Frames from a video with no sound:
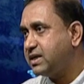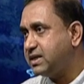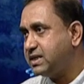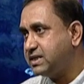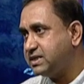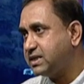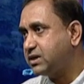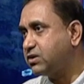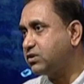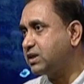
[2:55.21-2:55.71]

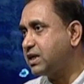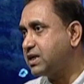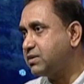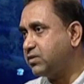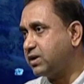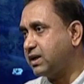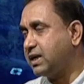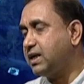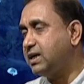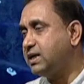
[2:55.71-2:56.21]
নিজের কথাই
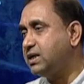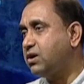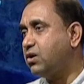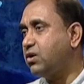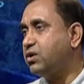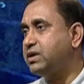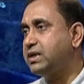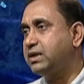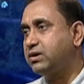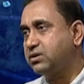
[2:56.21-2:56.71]
বলা
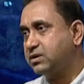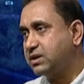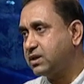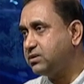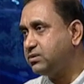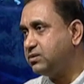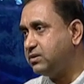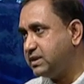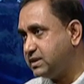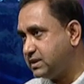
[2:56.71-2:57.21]
অন্যের
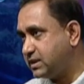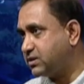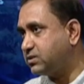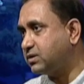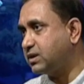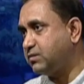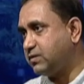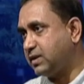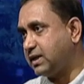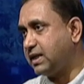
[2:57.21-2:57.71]
কথাগুলো নিজের
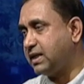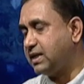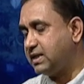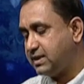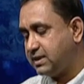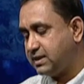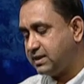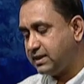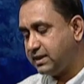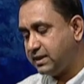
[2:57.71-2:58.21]
করে বলা
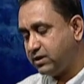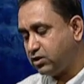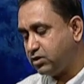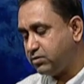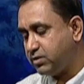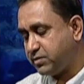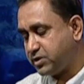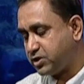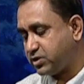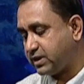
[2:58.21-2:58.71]

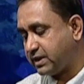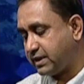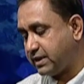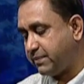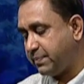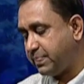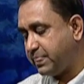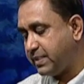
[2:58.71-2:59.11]
এরকমই বিষয়টা